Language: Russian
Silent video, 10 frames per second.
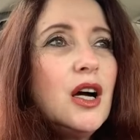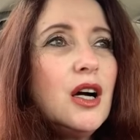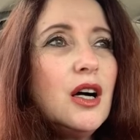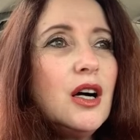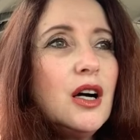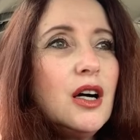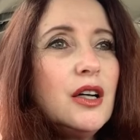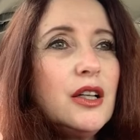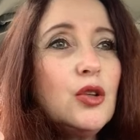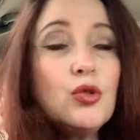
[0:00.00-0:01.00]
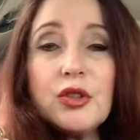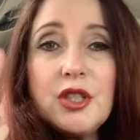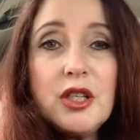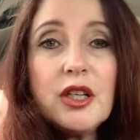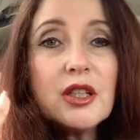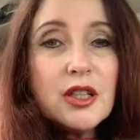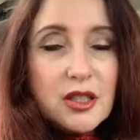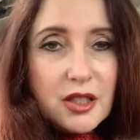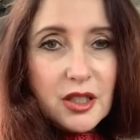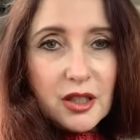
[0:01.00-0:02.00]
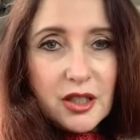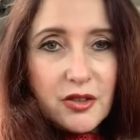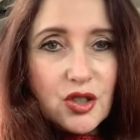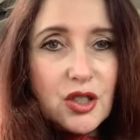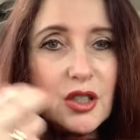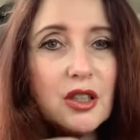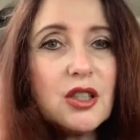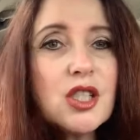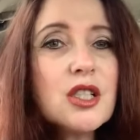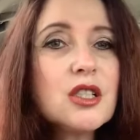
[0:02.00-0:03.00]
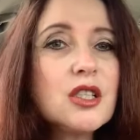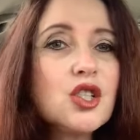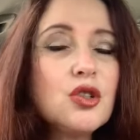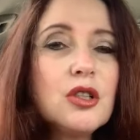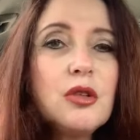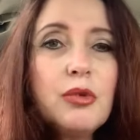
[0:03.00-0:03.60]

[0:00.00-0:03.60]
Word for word: А, ну, диета не диета, девочки. Я должна сказать, что это не